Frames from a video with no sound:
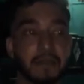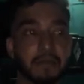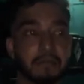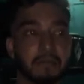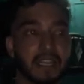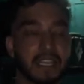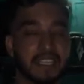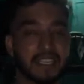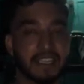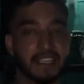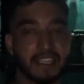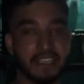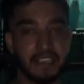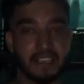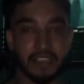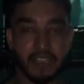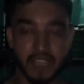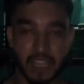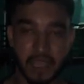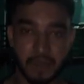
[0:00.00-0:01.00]
बाकी
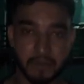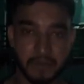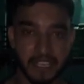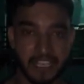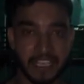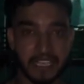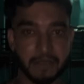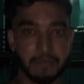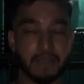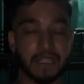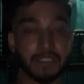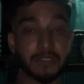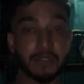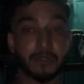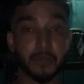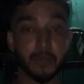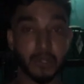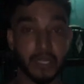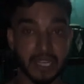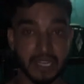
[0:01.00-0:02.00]
अब एक बार
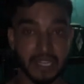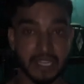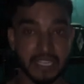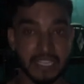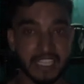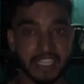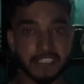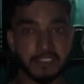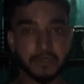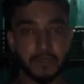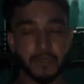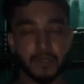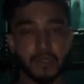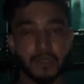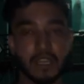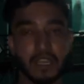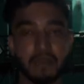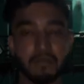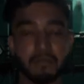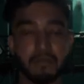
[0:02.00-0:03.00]
शुरू कर लिया है तो
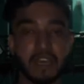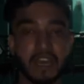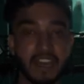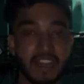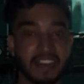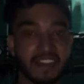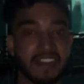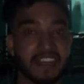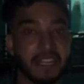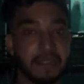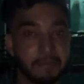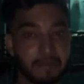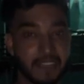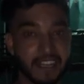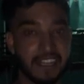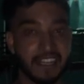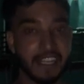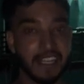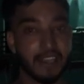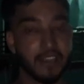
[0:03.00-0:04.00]
अब हार नहीं
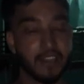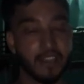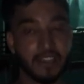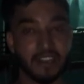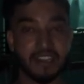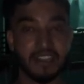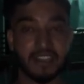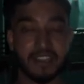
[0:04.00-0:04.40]
माननी है और